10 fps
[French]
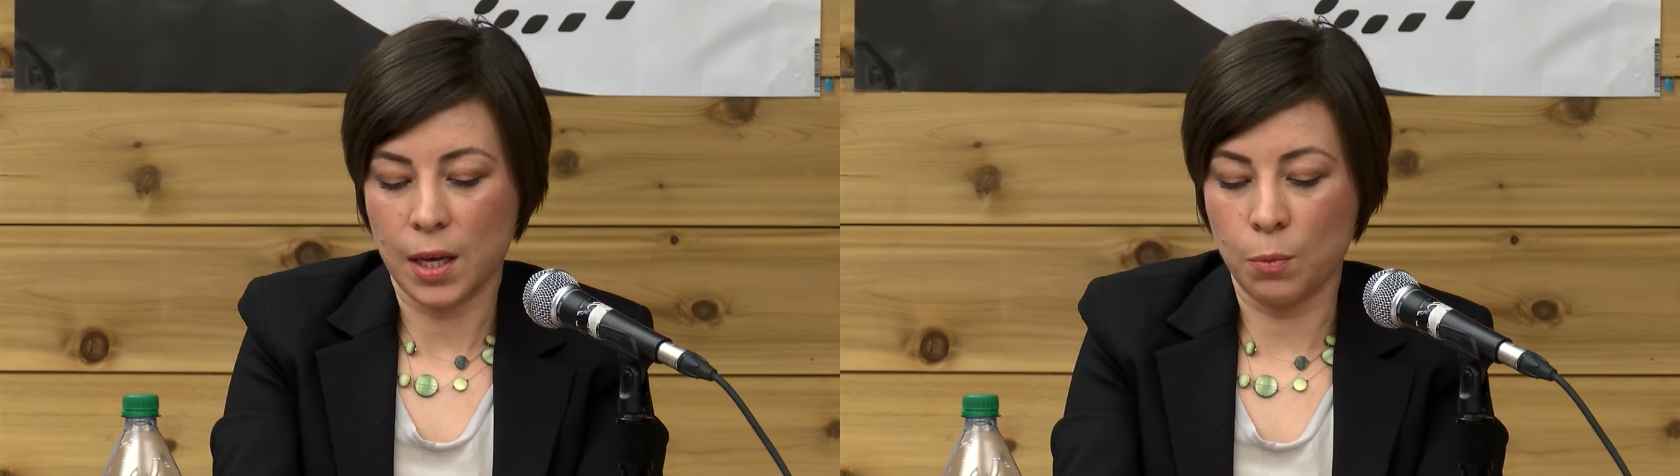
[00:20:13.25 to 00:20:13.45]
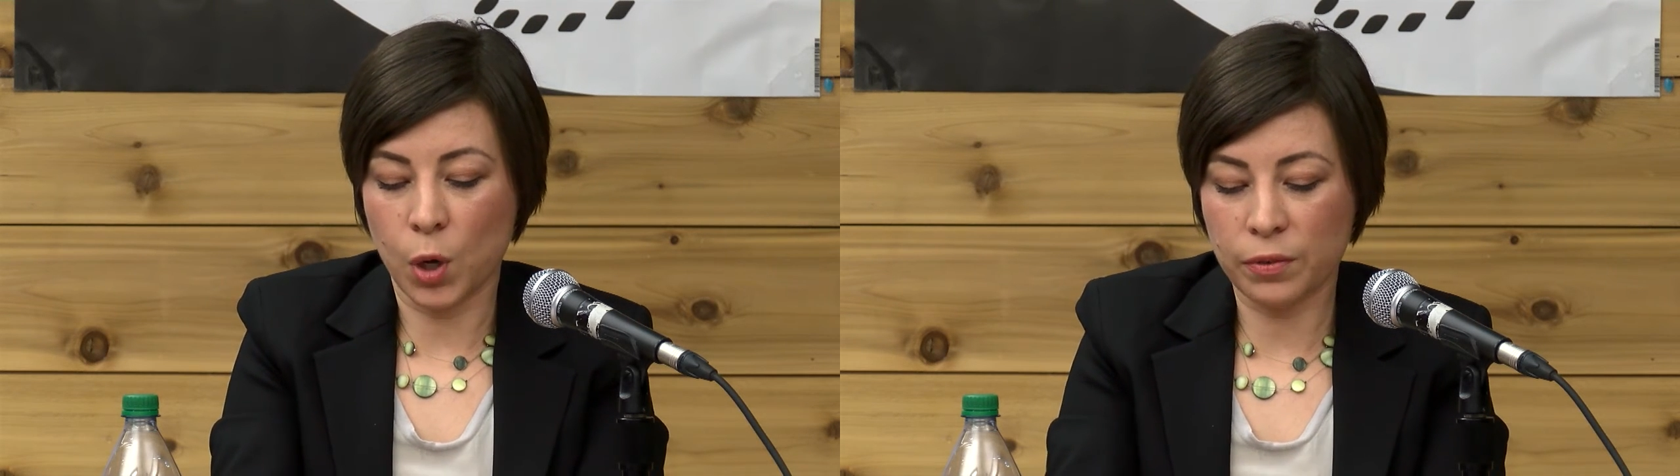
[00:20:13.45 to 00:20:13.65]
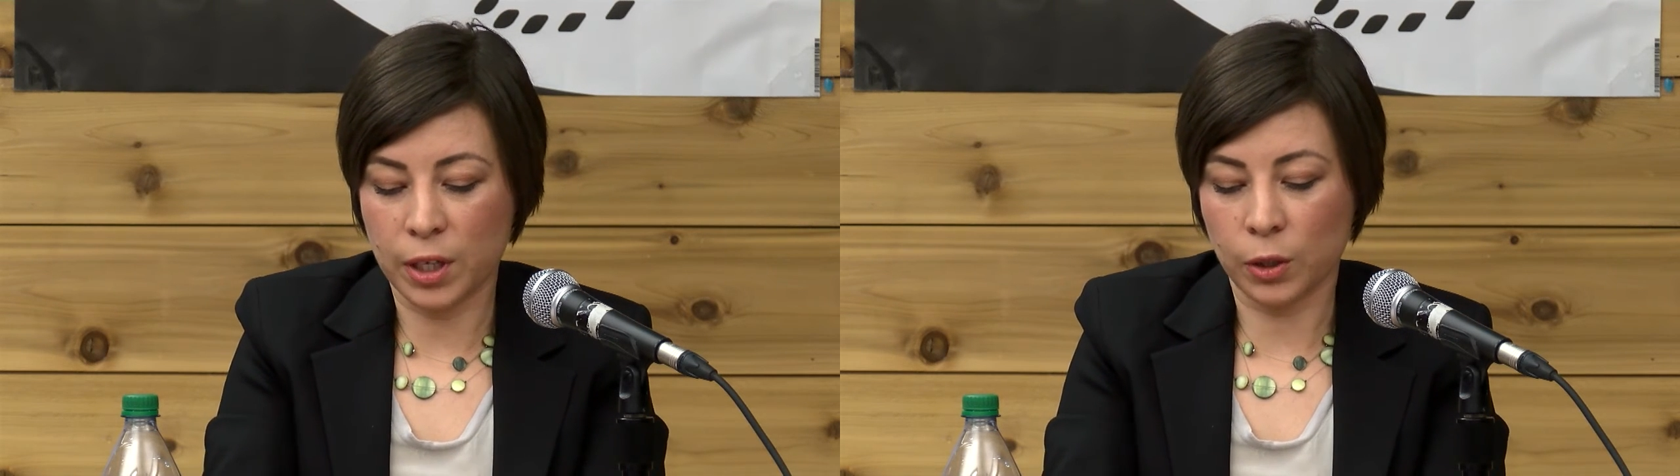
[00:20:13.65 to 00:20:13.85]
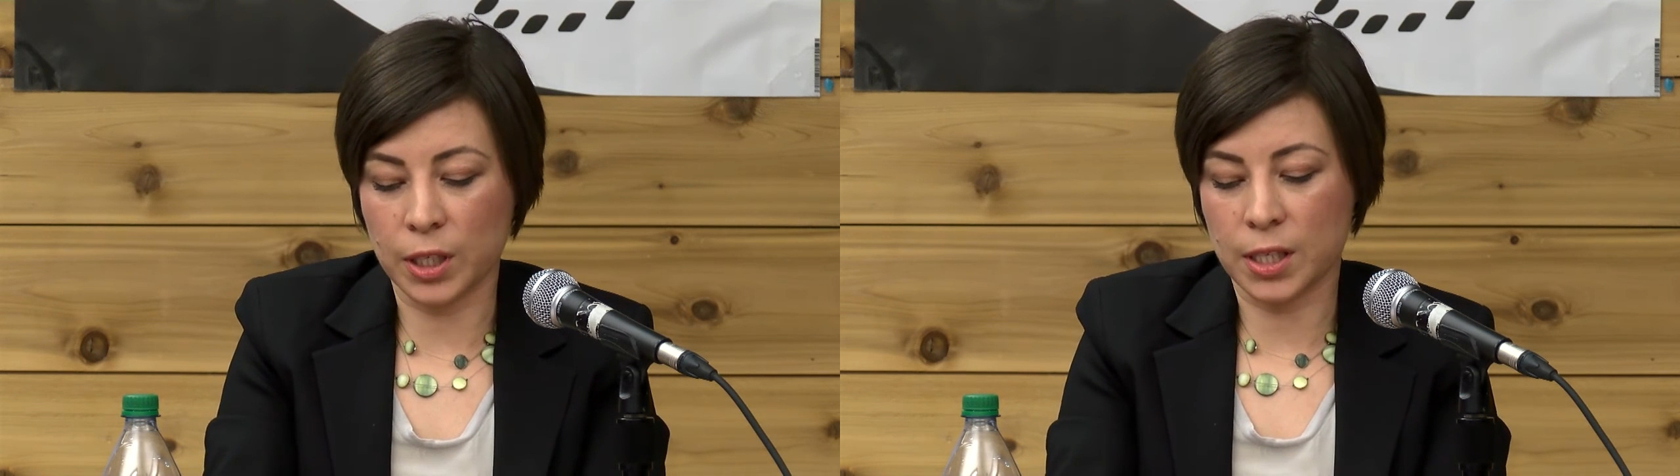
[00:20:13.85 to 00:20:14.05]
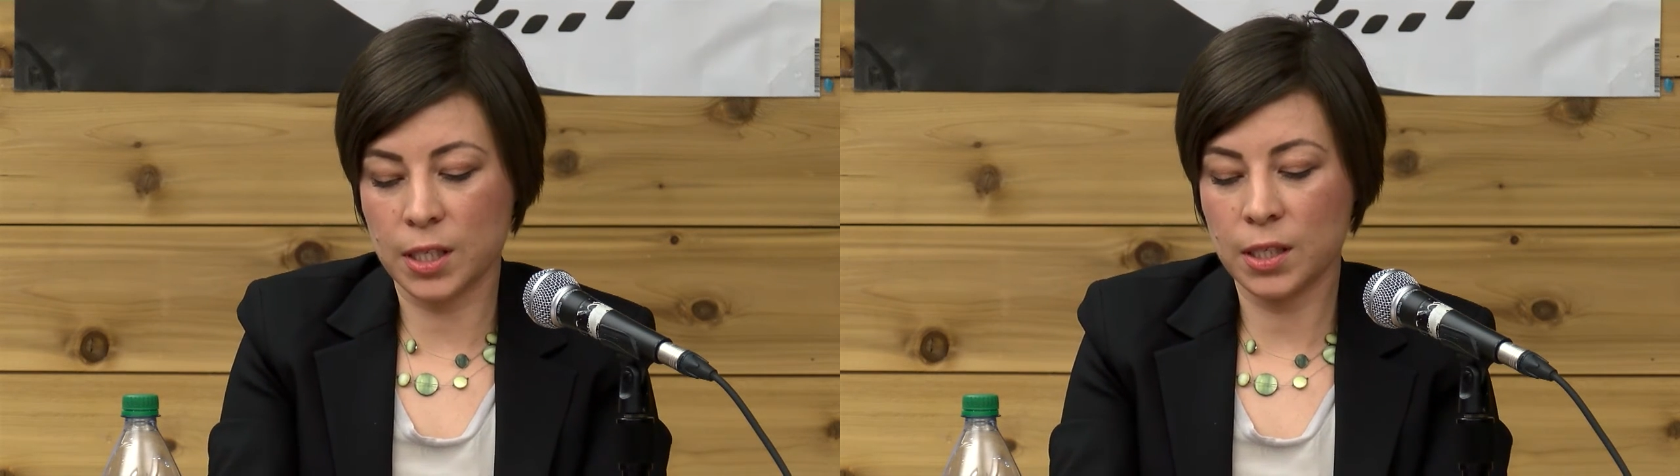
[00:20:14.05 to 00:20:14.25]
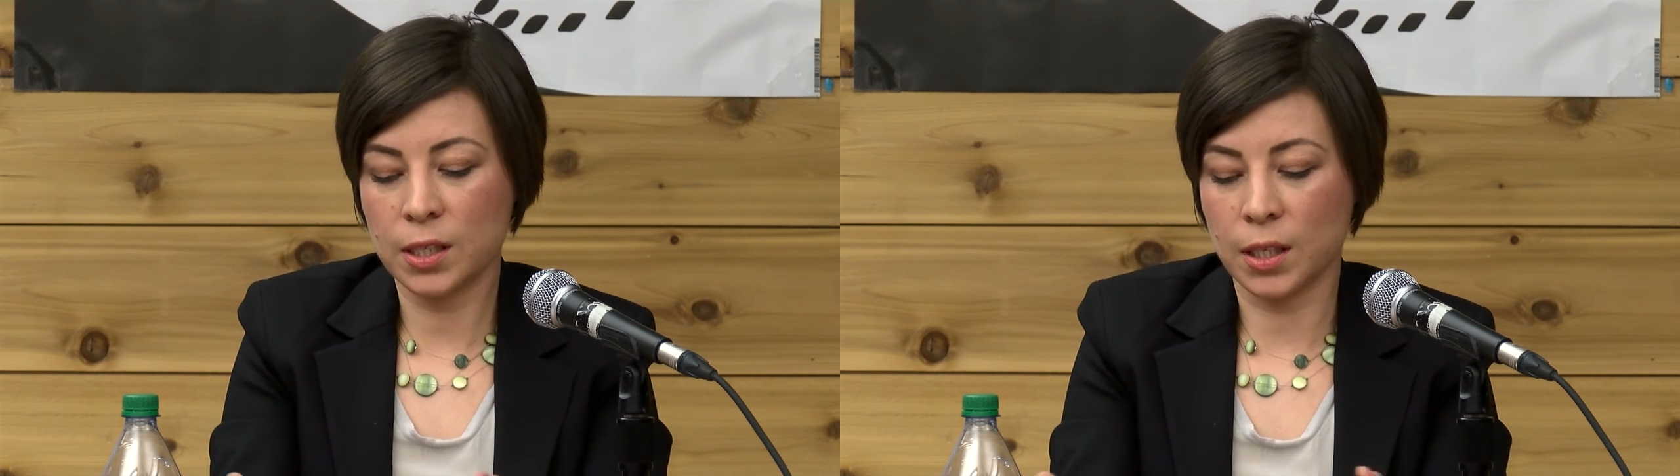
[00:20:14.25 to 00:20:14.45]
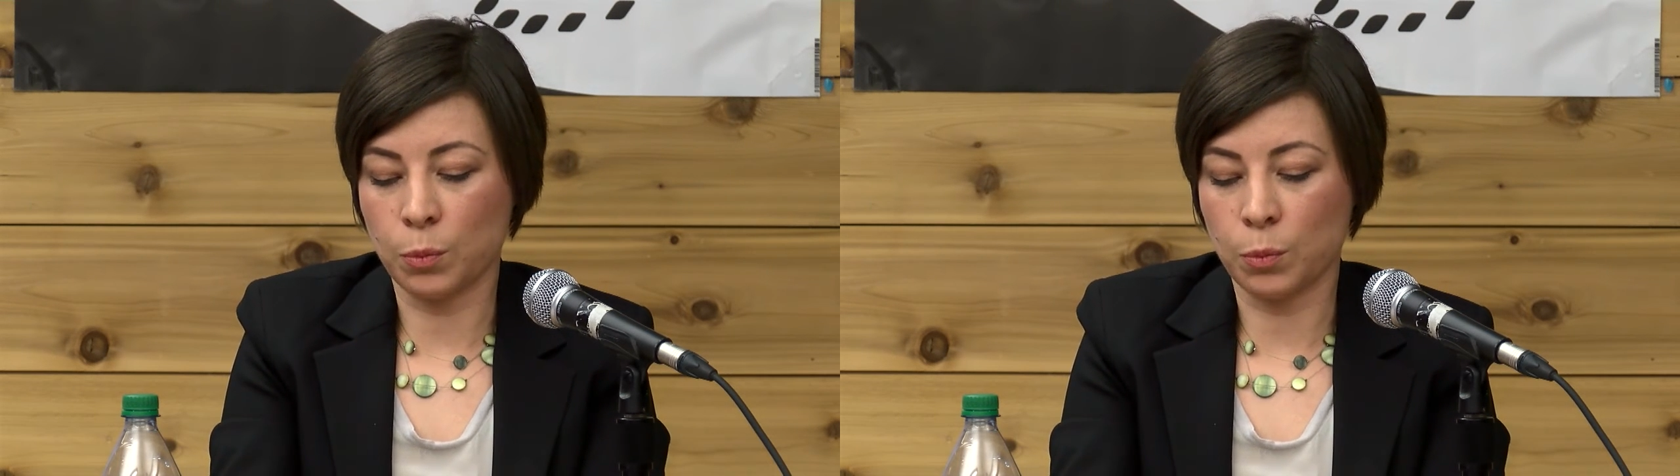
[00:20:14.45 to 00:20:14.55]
est moins valorisé,